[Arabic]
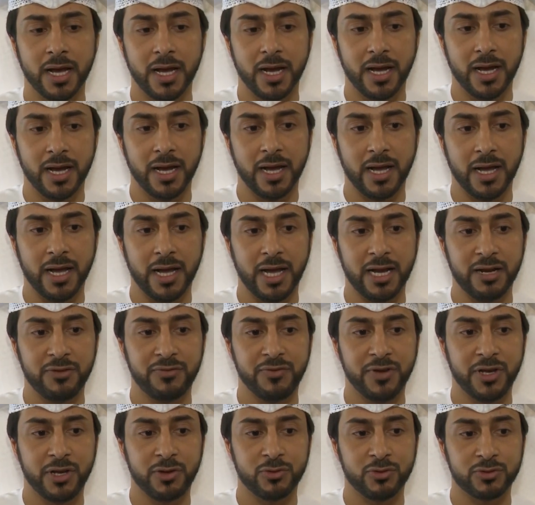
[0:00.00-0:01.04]

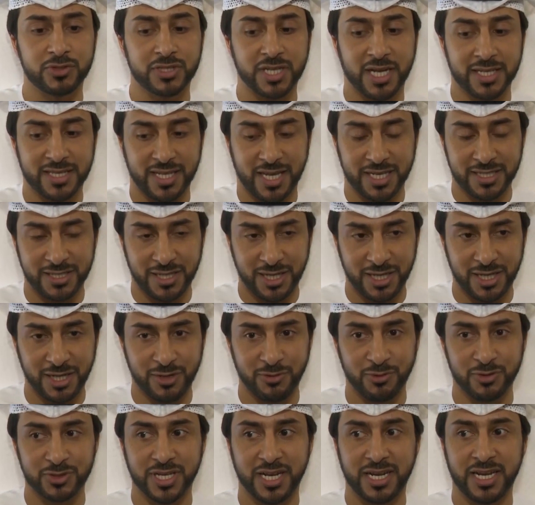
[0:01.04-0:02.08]
2019 آه، عين
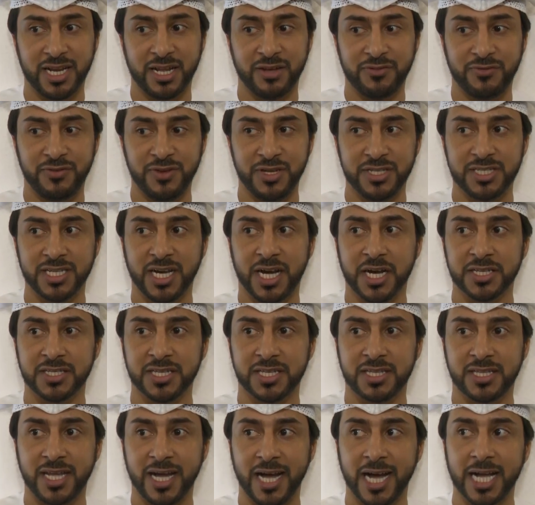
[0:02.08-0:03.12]
وصلنا في شهر
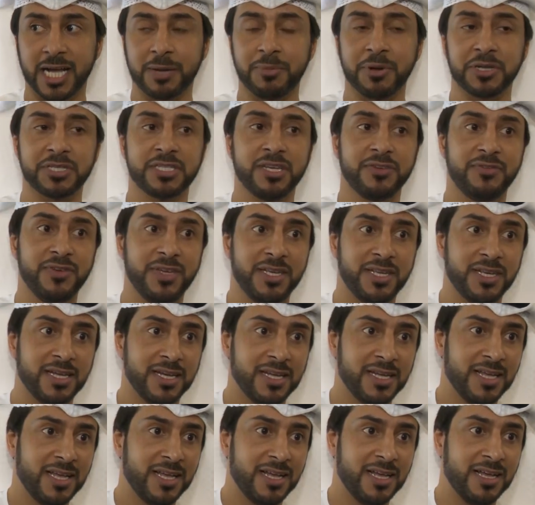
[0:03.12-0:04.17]
6 أكبر
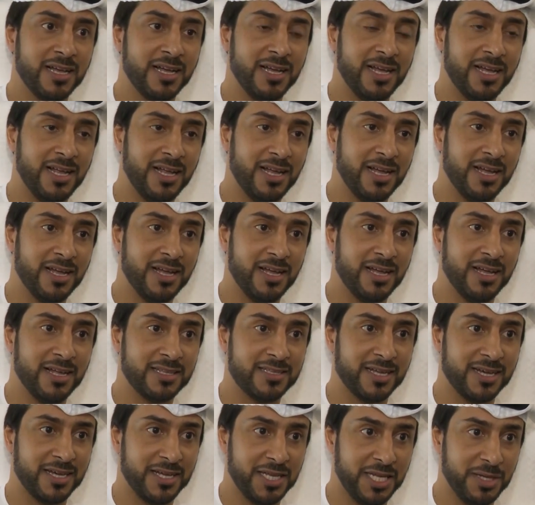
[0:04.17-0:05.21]
سفينة آه،
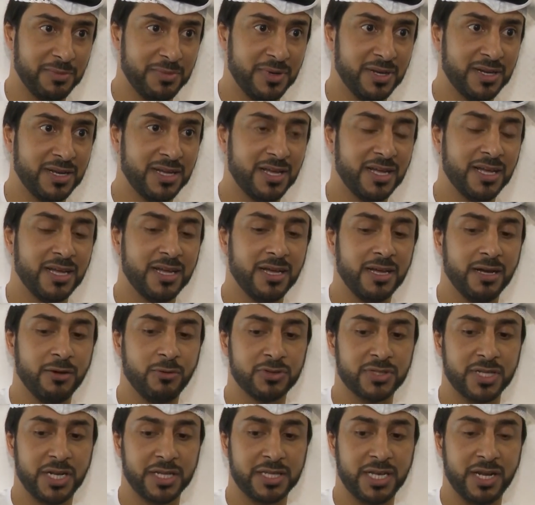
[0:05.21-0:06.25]
تقريبا آه،
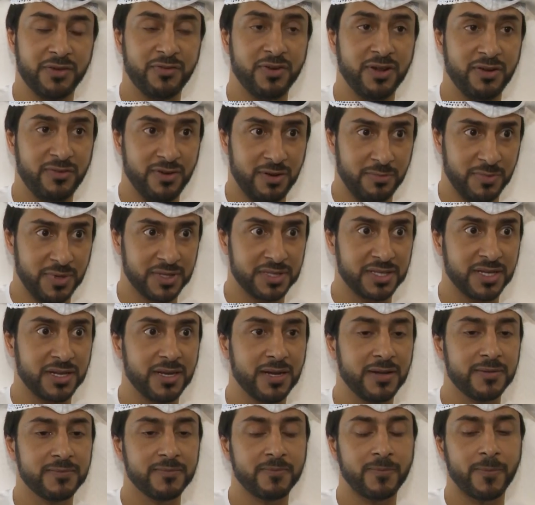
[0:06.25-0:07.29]
وصلتنا في
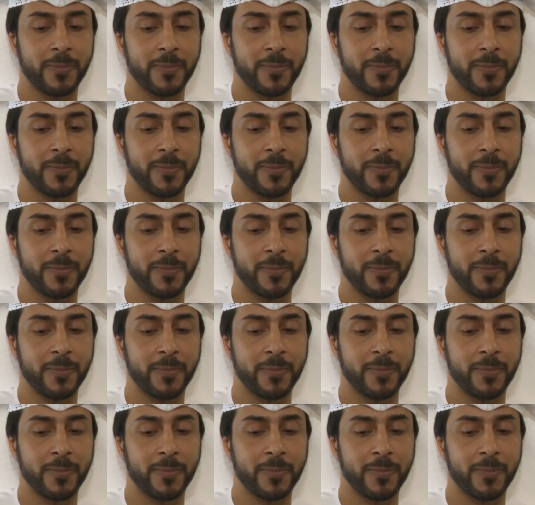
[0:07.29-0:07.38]
المنطقة